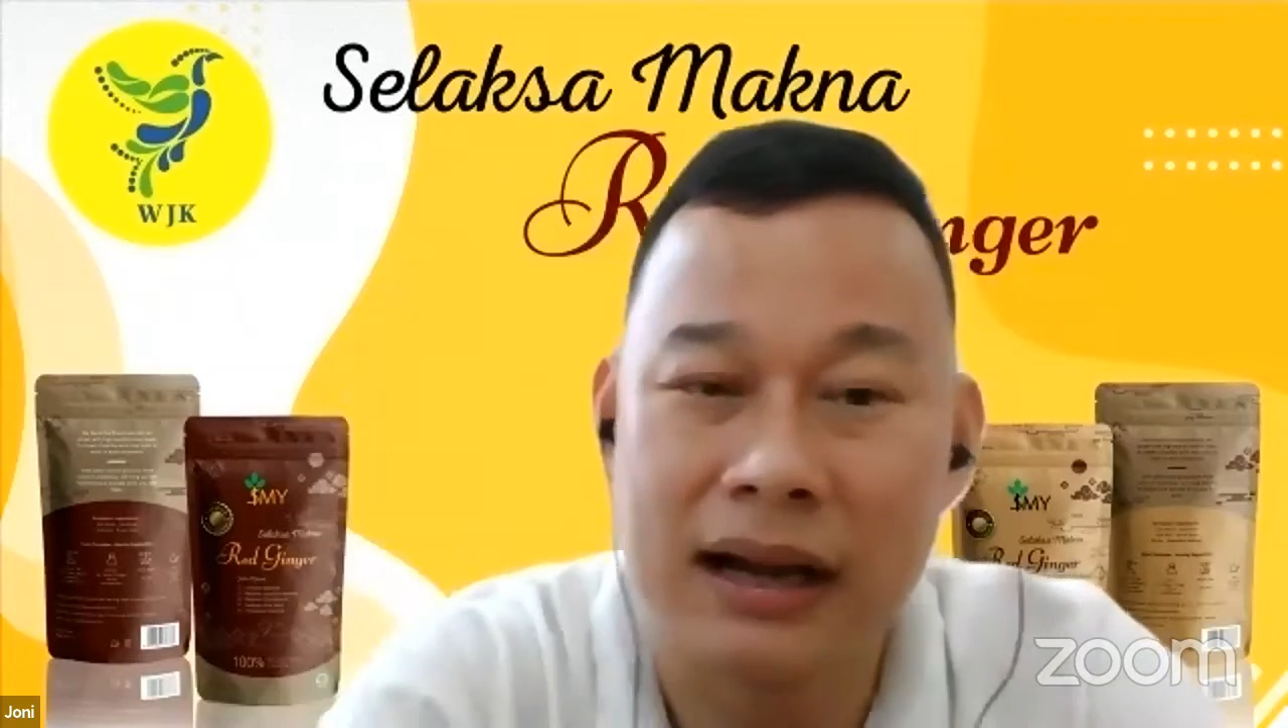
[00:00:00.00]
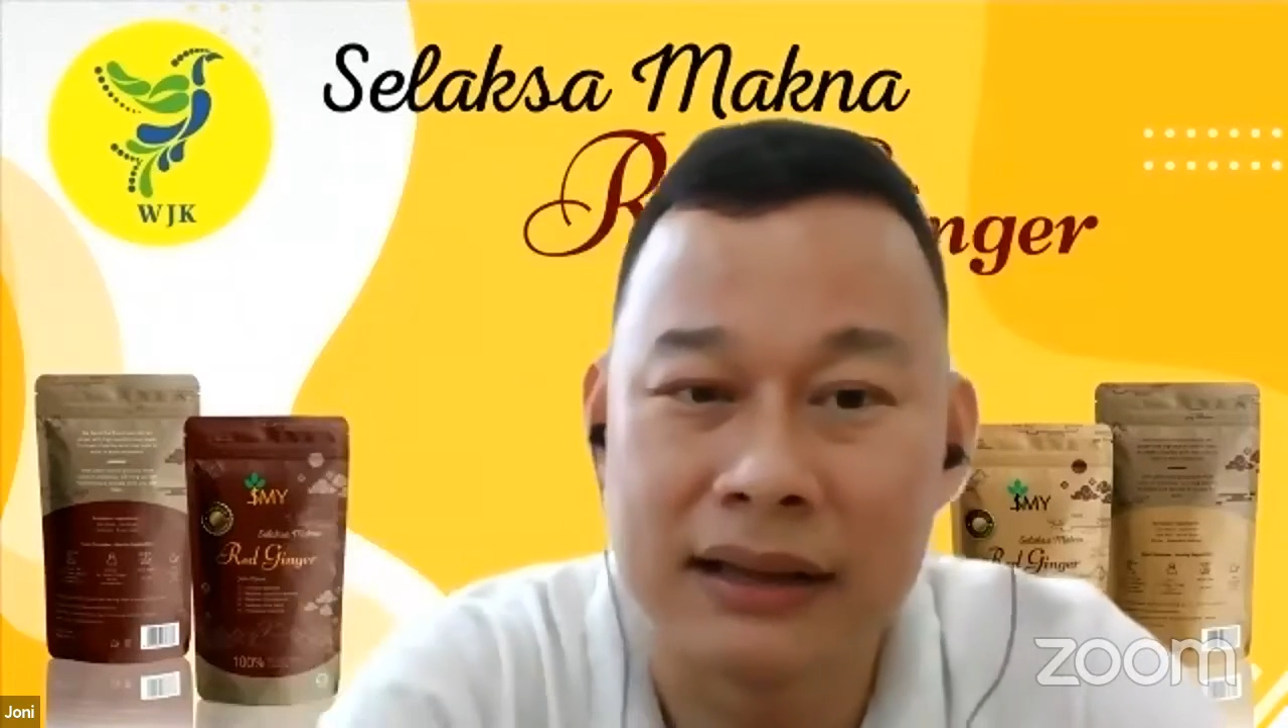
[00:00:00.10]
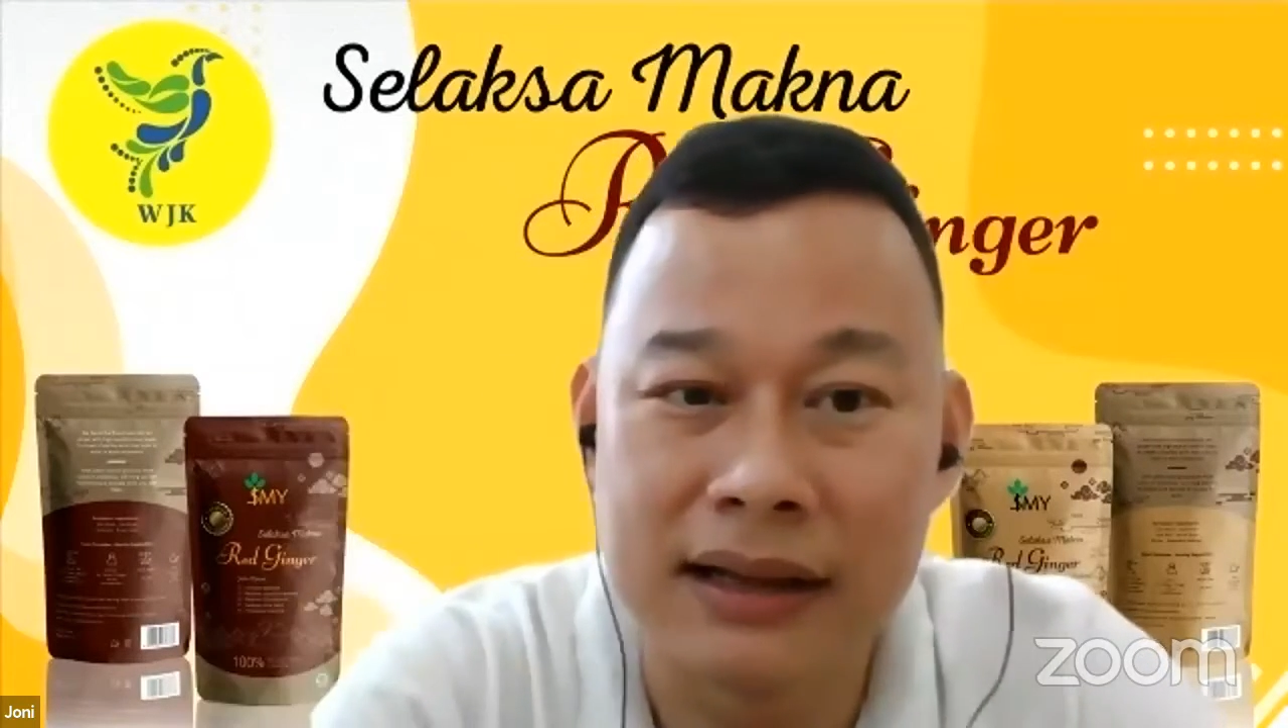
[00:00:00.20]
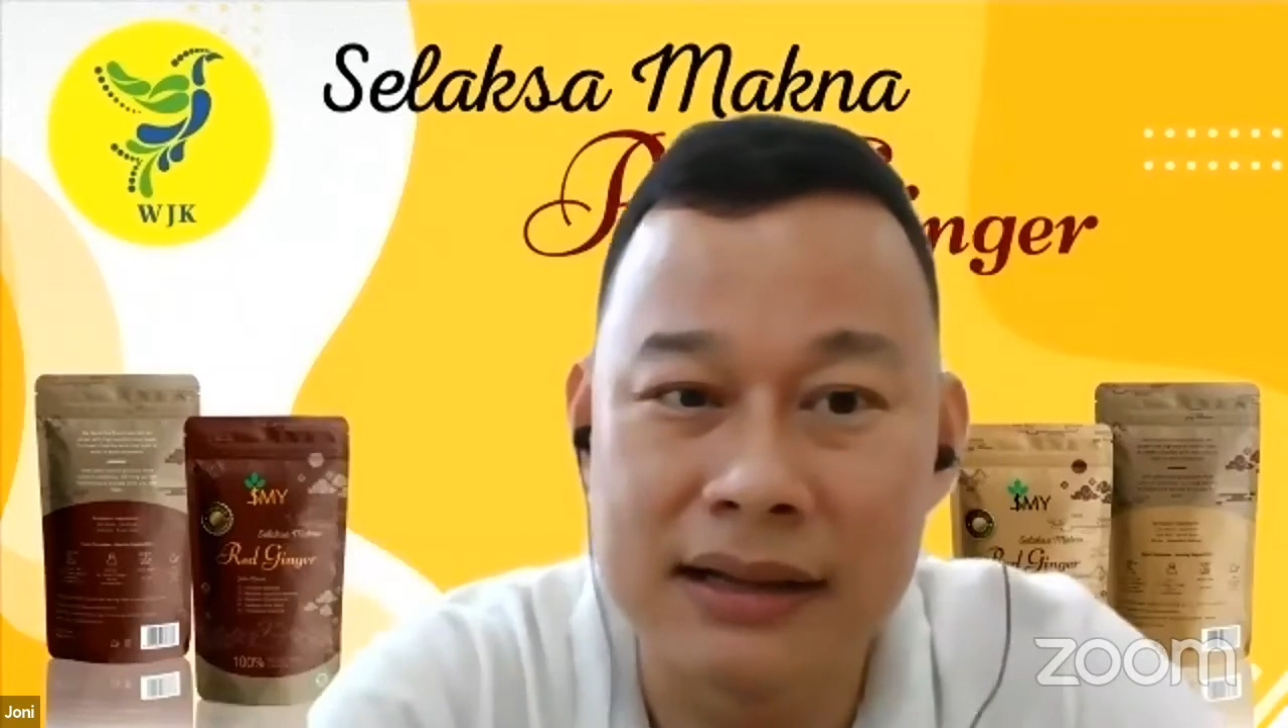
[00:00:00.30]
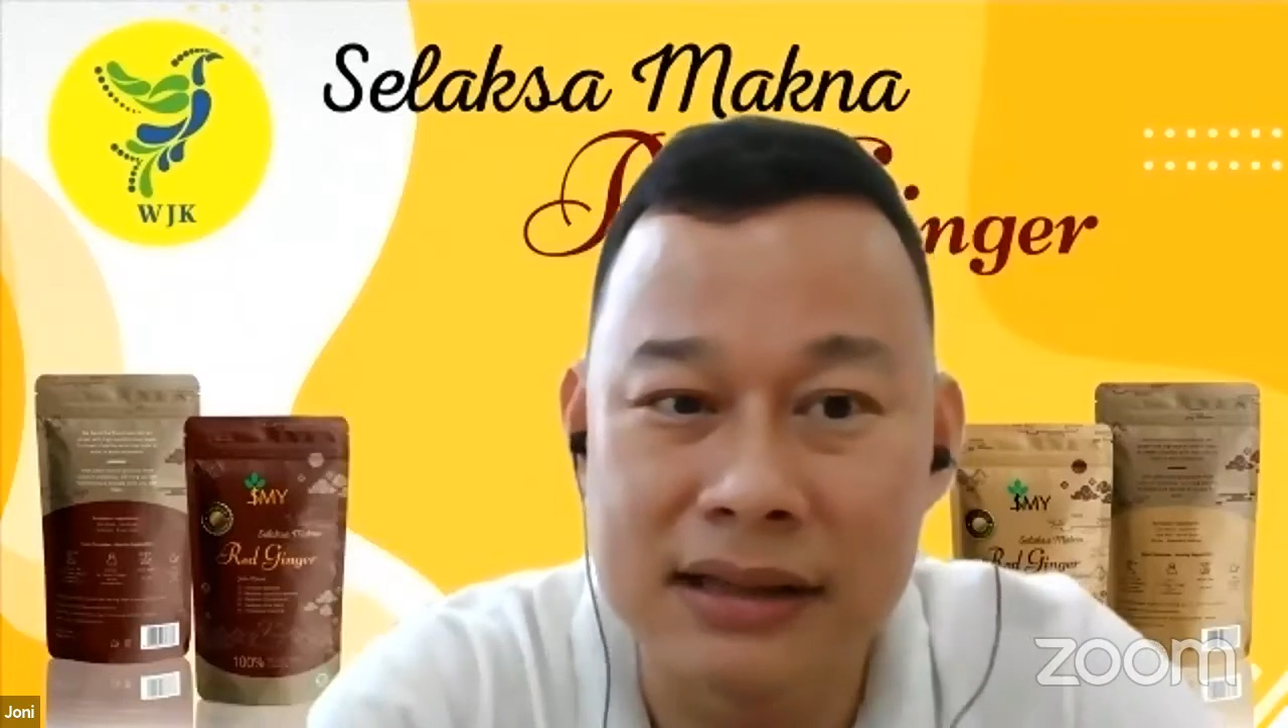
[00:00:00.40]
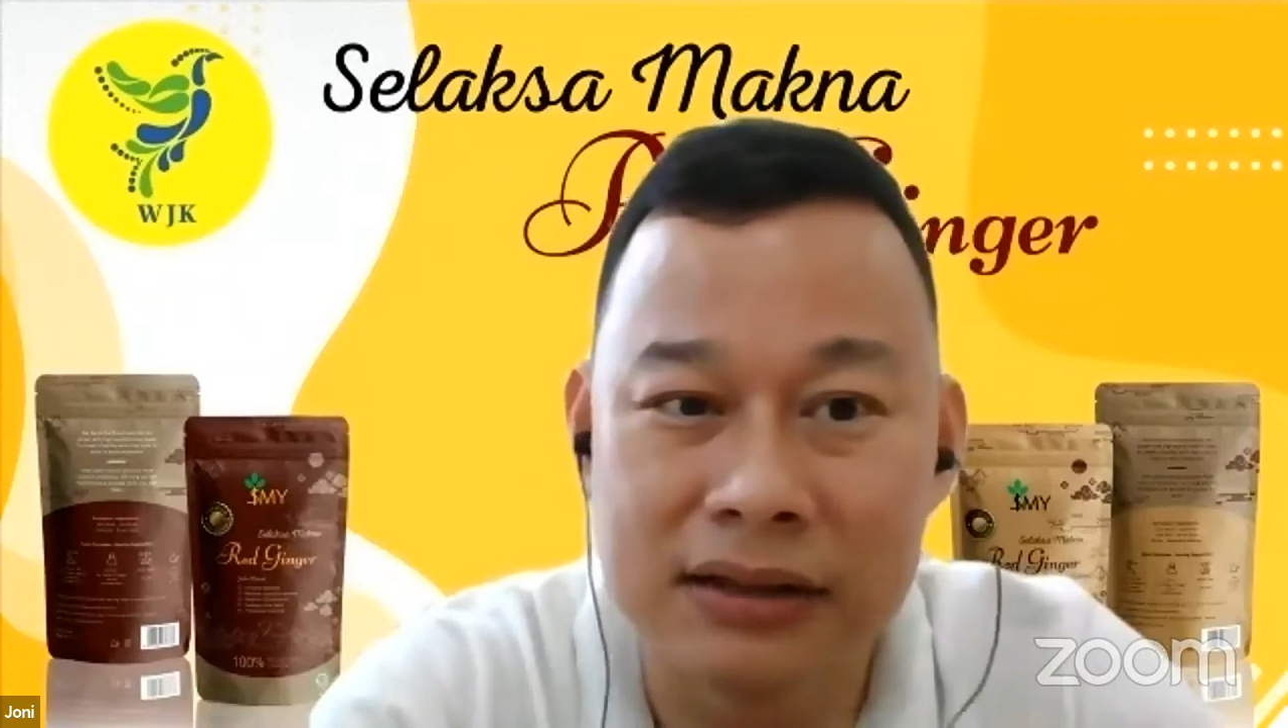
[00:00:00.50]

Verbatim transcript: ke atas